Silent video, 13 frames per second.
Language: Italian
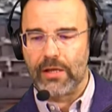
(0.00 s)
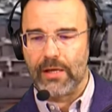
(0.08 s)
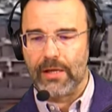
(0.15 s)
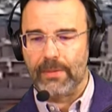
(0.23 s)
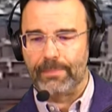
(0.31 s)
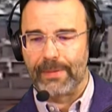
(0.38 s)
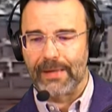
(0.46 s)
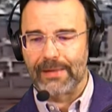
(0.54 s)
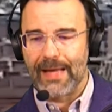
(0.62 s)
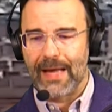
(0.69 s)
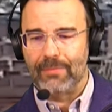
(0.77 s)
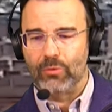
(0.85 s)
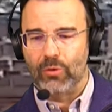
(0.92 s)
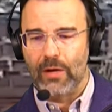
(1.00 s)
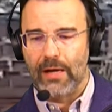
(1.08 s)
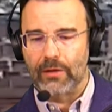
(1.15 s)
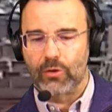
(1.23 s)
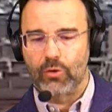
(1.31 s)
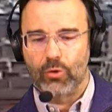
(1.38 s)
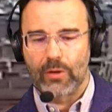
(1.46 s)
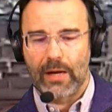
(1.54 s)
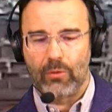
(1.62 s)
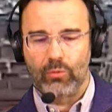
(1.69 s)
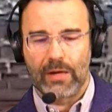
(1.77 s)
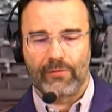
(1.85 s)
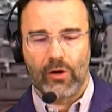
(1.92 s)
e parliamo ancora
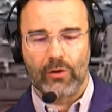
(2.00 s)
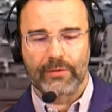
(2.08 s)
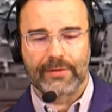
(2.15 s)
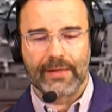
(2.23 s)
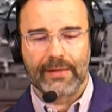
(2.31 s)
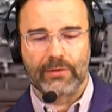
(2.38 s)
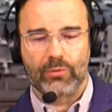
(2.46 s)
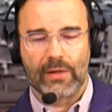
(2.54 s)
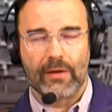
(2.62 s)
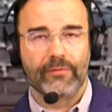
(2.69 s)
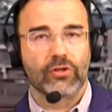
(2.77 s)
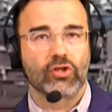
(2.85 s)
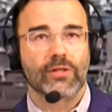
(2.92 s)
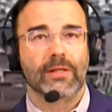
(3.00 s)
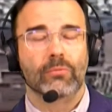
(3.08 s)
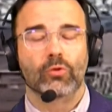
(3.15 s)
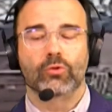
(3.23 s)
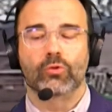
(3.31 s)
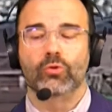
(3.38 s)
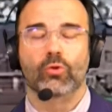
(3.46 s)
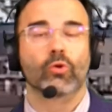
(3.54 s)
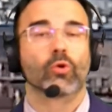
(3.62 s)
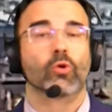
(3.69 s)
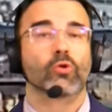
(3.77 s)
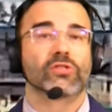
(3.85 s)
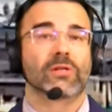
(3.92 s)
una volta di una vicenda molto
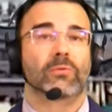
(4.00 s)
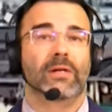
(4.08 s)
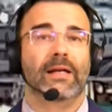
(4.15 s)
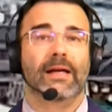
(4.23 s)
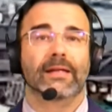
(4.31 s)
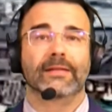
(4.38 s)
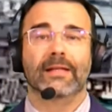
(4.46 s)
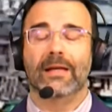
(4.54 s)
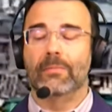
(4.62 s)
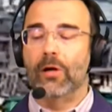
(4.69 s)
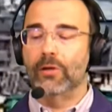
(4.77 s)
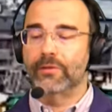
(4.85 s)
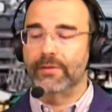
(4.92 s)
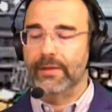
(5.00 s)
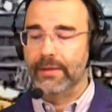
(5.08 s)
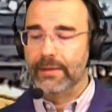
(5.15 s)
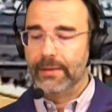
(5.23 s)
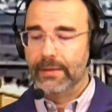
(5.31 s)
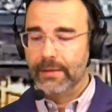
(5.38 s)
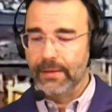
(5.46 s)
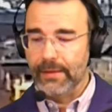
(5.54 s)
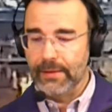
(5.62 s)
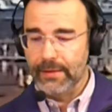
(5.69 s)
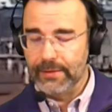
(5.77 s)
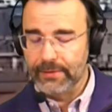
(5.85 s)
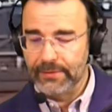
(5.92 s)
dolorosa, quella della morte
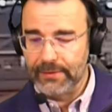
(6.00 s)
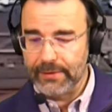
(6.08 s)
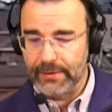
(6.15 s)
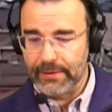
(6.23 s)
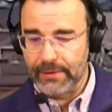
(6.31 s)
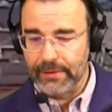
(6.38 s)
eh, di...